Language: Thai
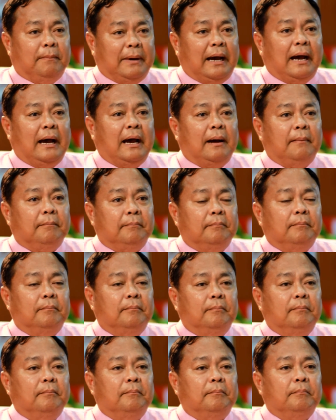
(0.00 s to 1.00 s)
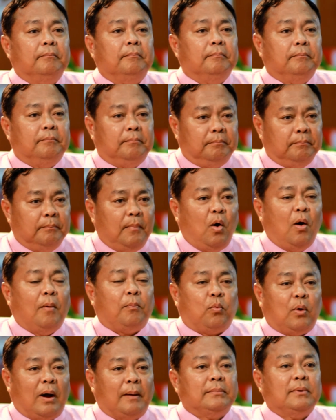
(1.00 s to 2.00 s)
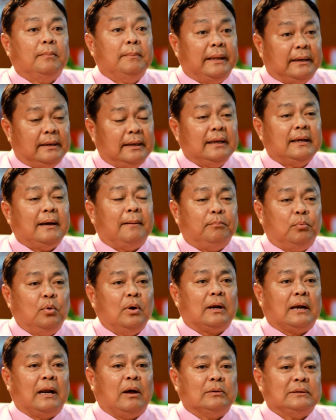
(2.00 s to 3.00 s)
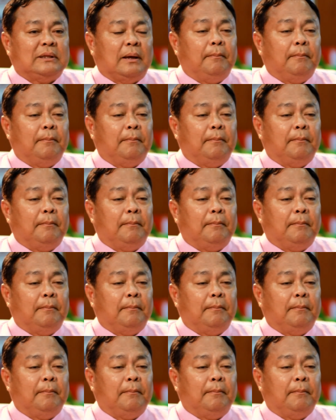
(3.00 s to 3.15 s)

มามอบความสำเร็จให้กับพวกเรา